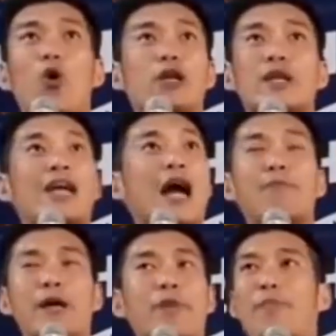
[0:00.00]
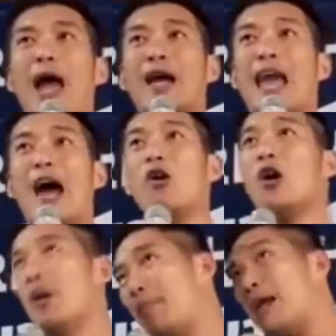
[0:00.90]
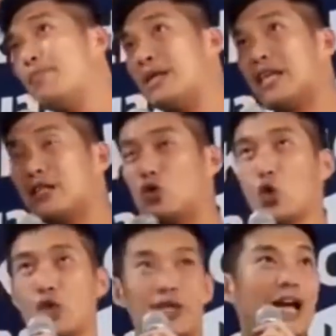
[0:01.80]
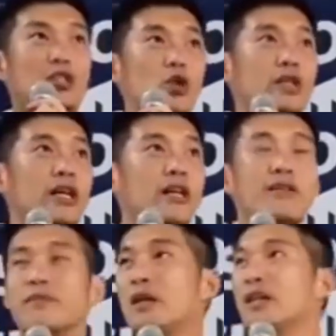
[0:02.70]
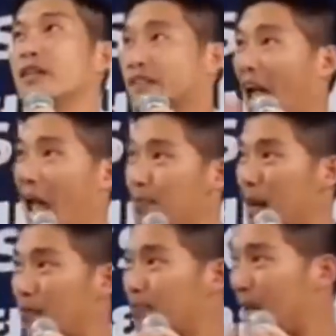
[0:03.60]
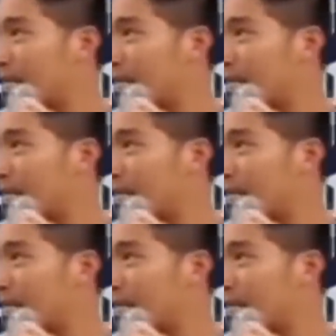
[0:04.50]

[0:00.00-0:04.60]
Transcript: พูดถึงการเปลี่ยนแปลงแล้วมันไม่ใช่จุดใดจุดหนึ่งแต่มันเป็